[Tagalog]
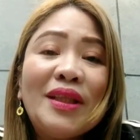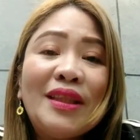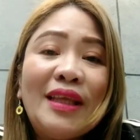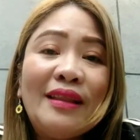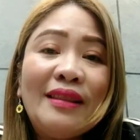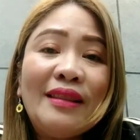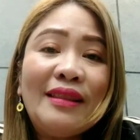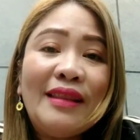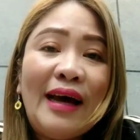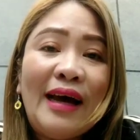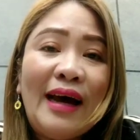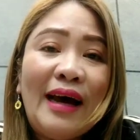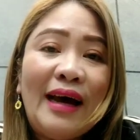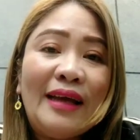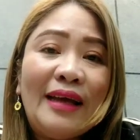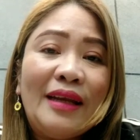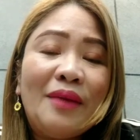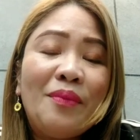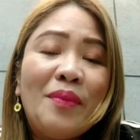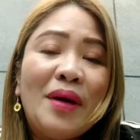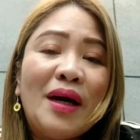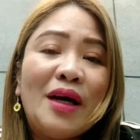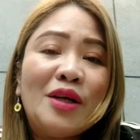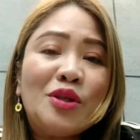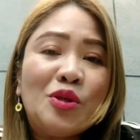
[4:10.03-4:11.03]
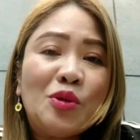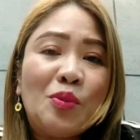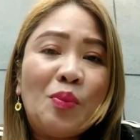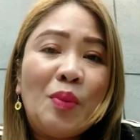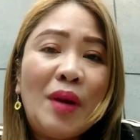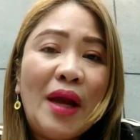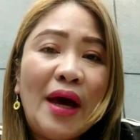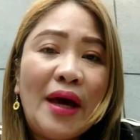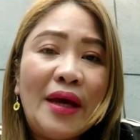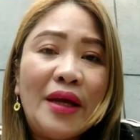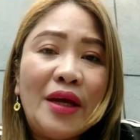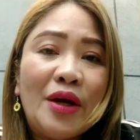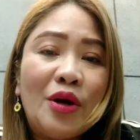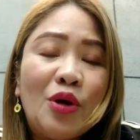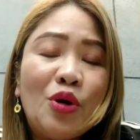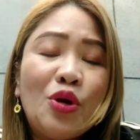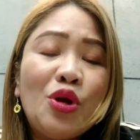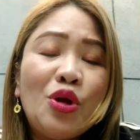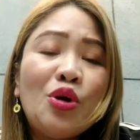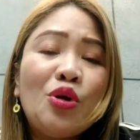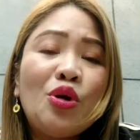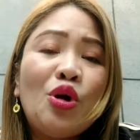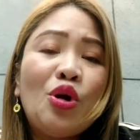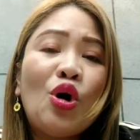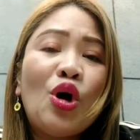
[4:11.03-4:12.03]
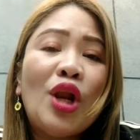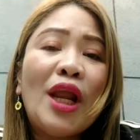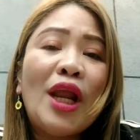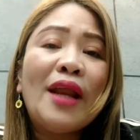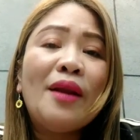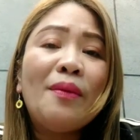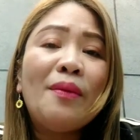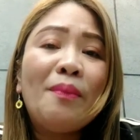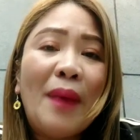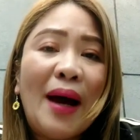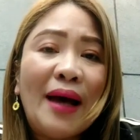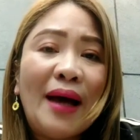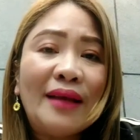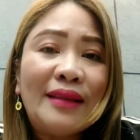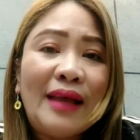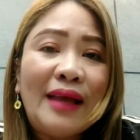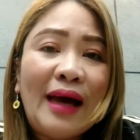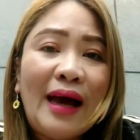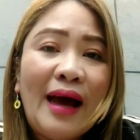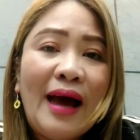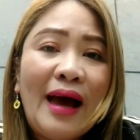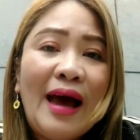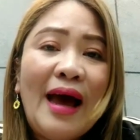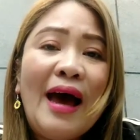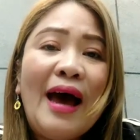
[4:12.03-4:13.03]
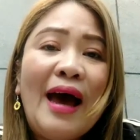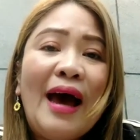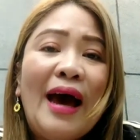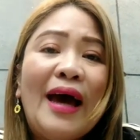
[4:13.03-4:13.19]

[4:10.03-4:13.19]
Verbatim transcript: matanda ng mga supplier o yung lola ng bata,